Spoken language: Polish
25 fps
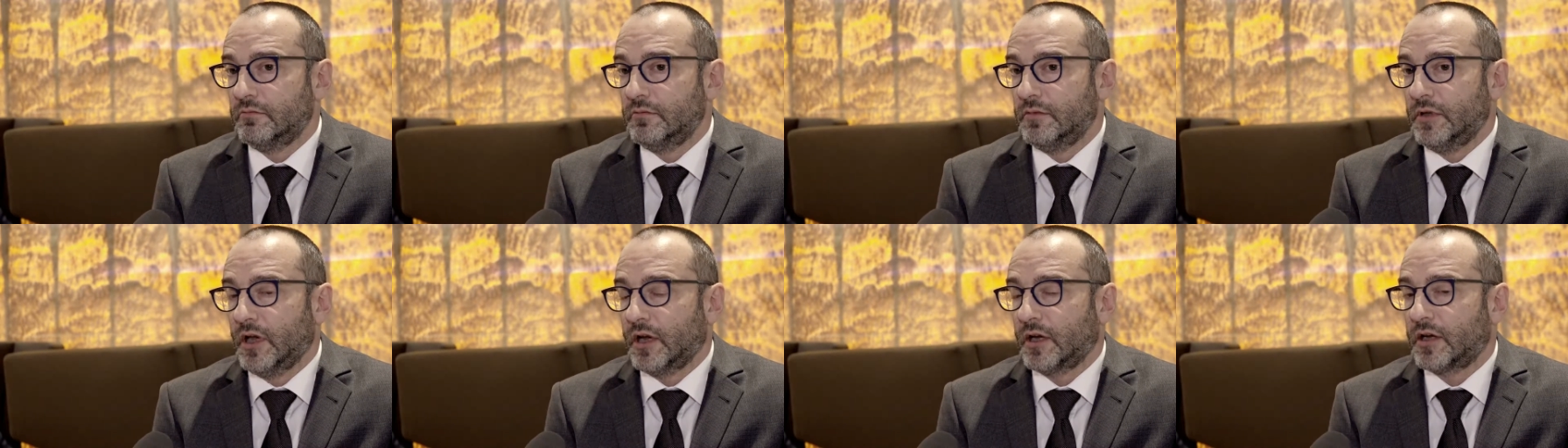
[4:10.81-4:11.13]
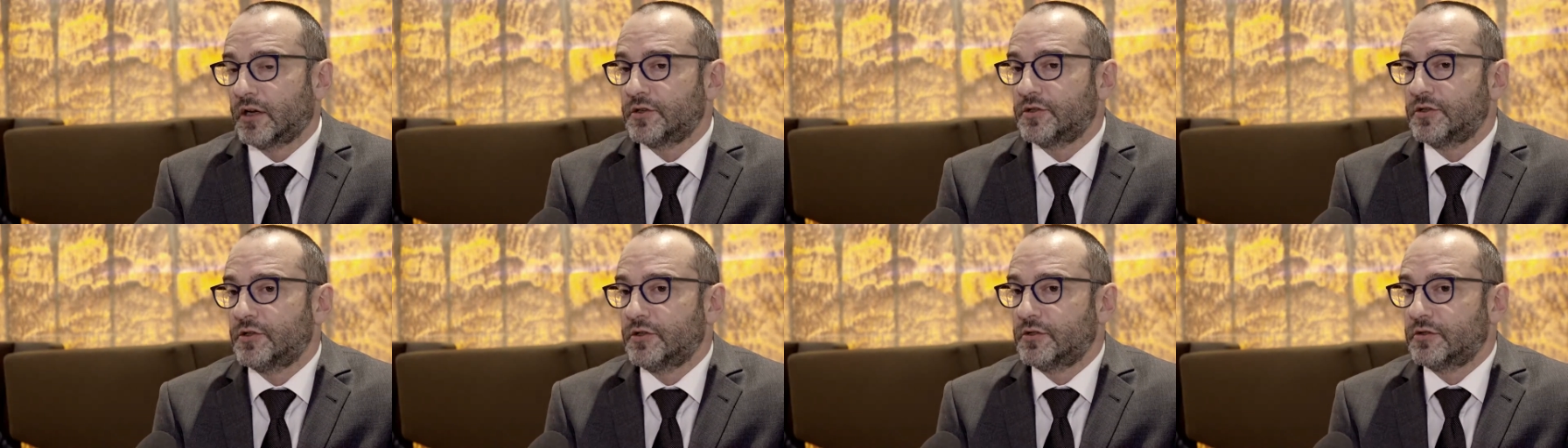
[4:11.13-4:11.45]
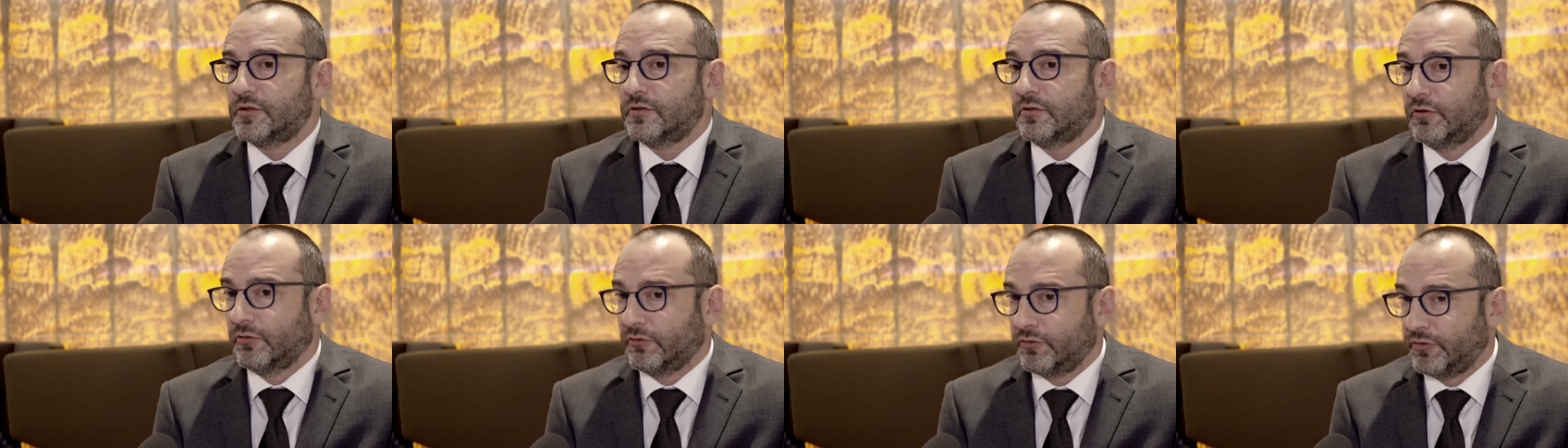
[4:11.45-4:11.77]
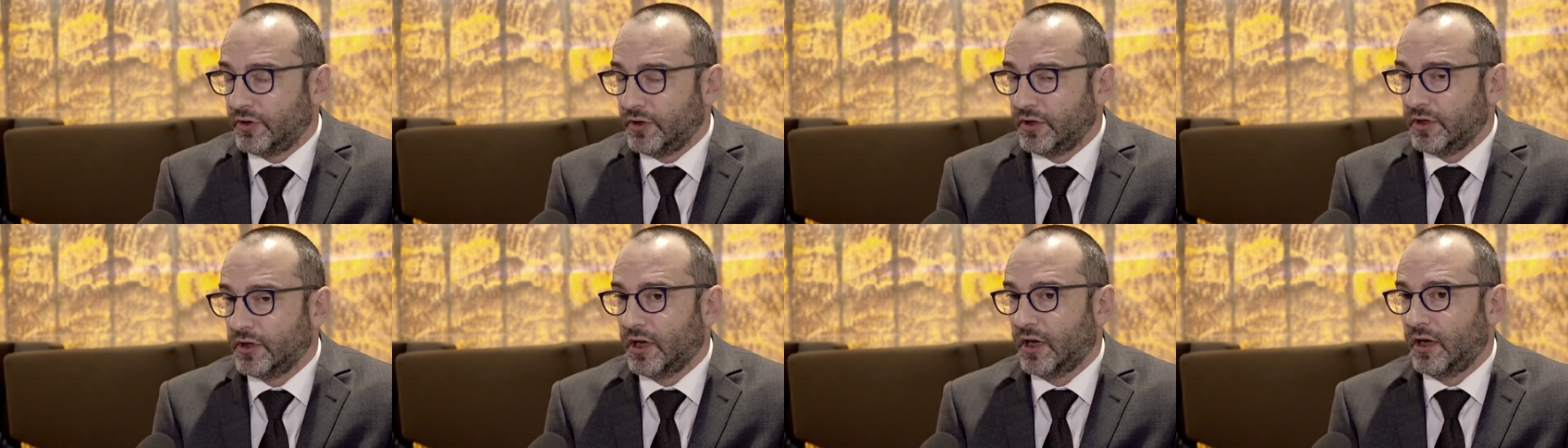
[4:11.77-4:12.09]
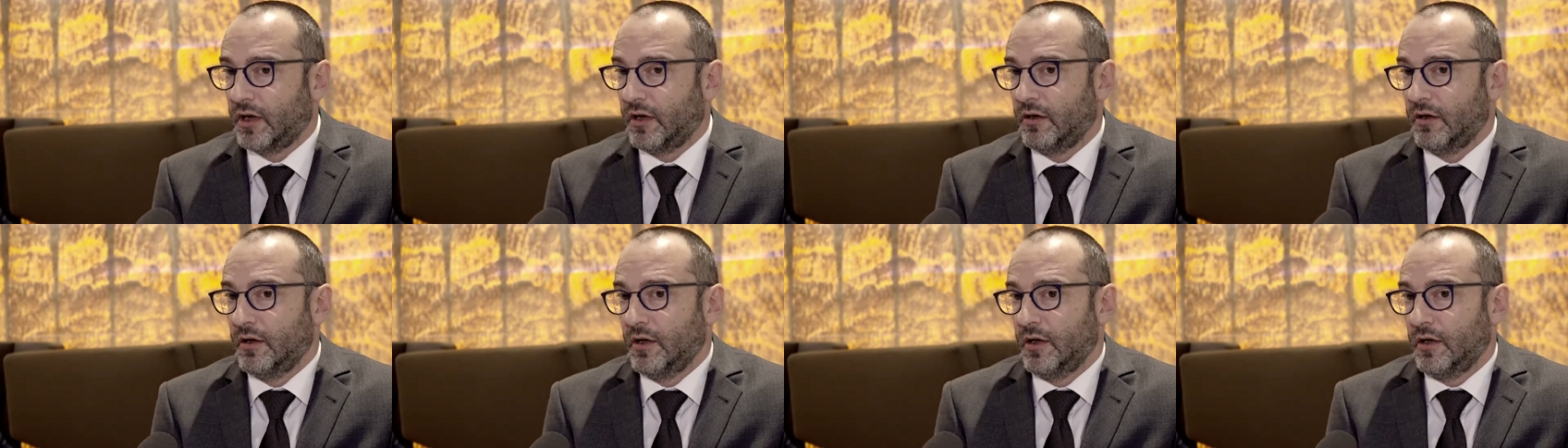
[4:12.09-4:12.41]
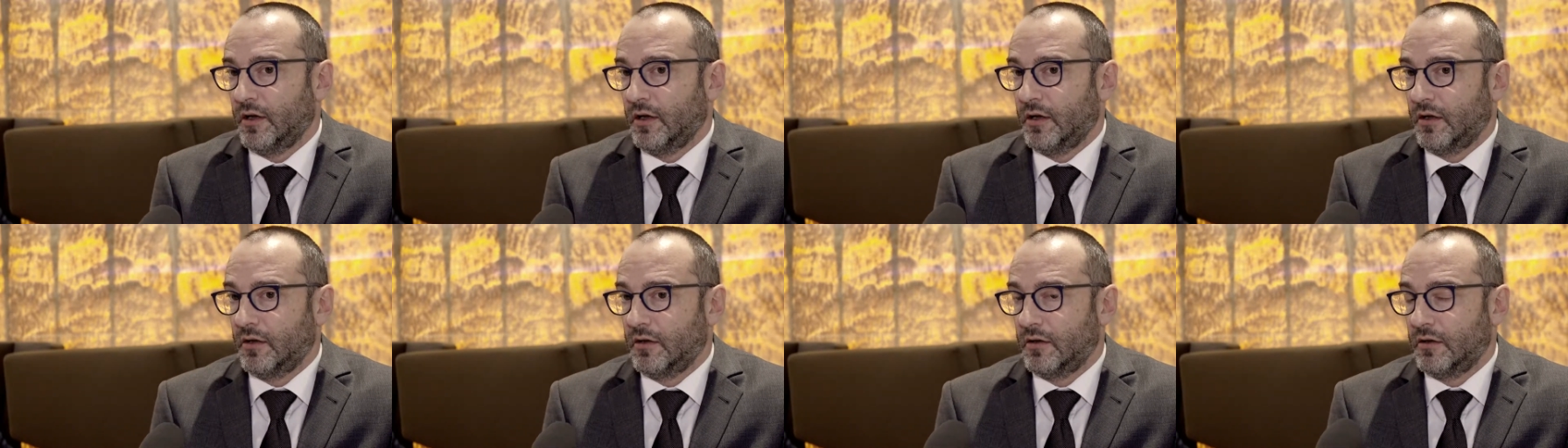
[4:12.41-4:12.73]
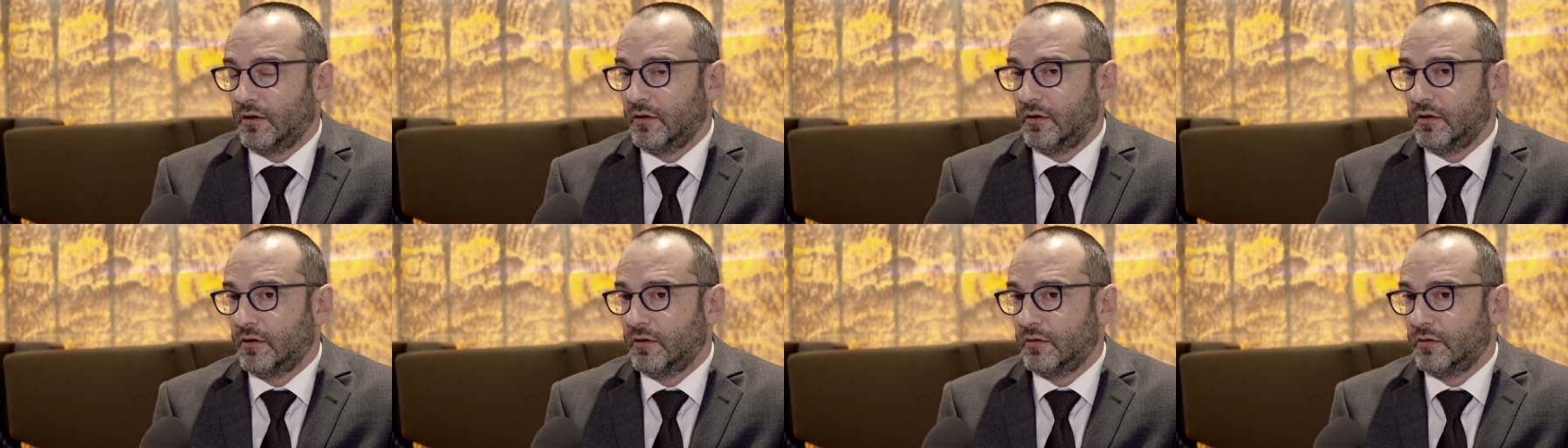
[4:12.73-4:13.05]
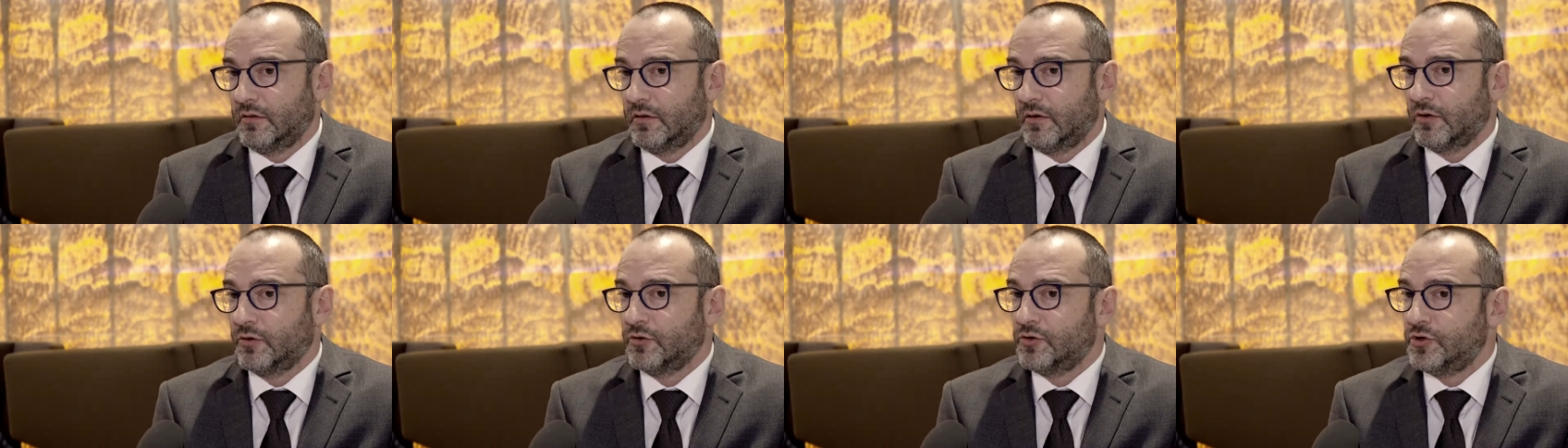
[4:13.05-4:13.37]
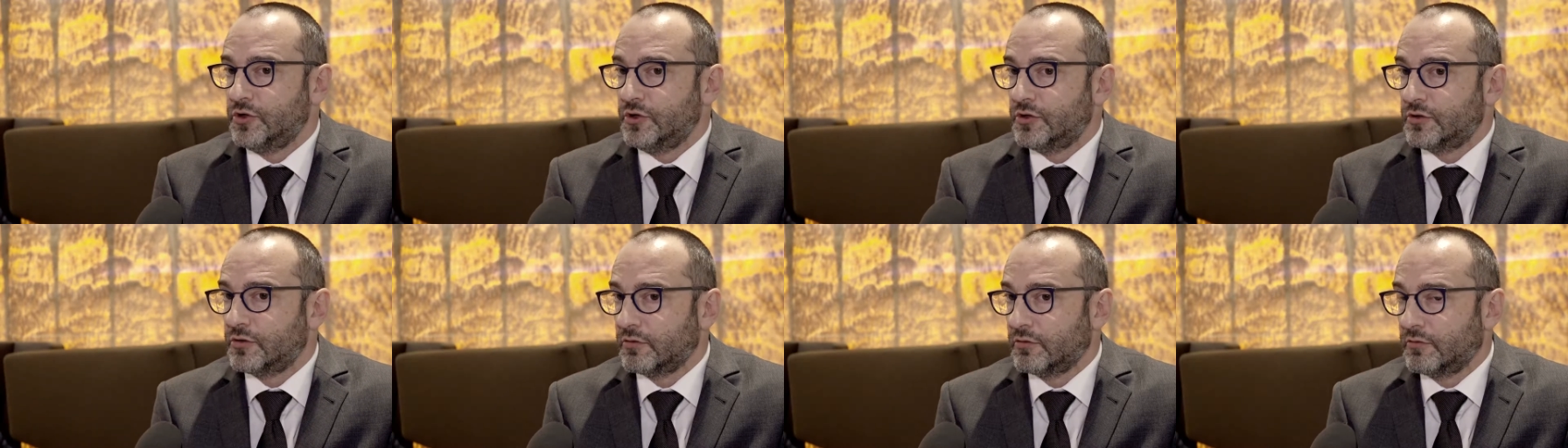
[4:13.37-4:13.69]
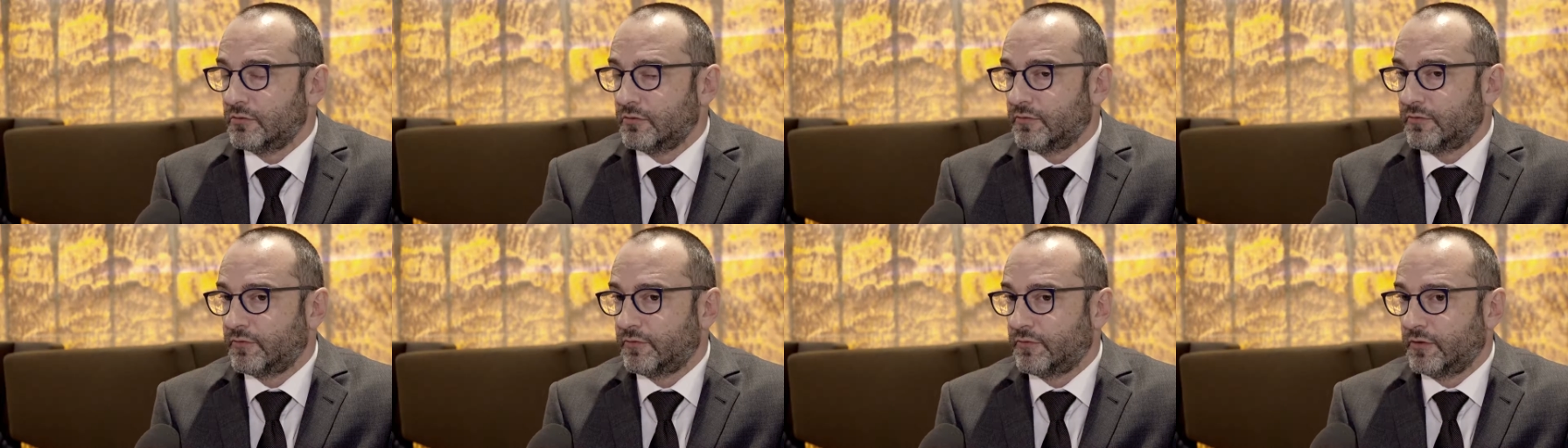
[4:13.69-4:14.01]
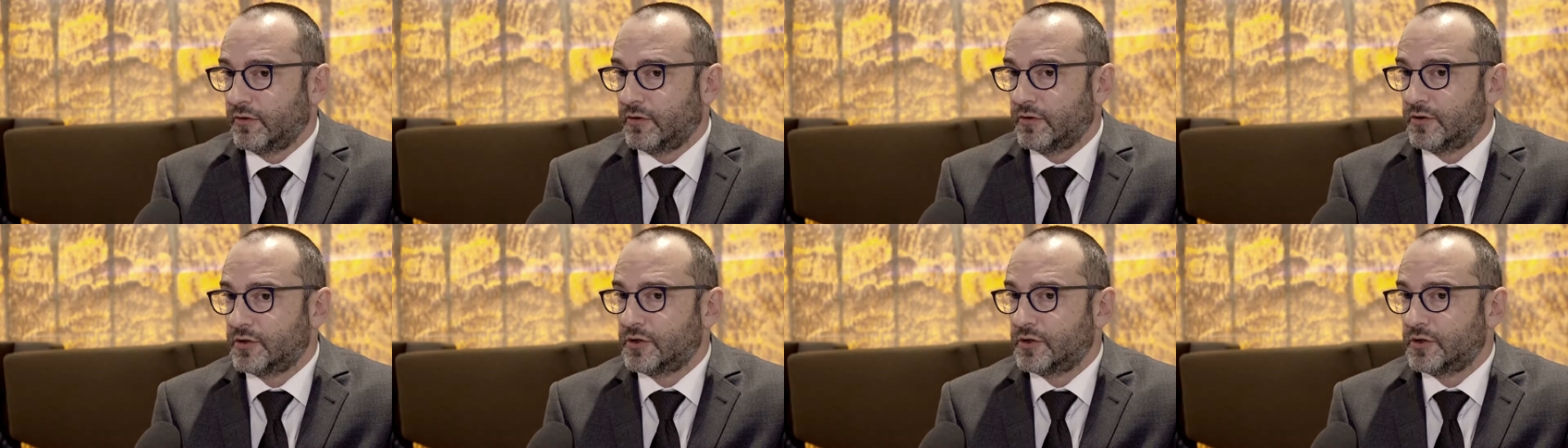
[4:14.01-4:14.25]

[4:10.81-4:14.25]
jakaż jest to wina e, rodziców,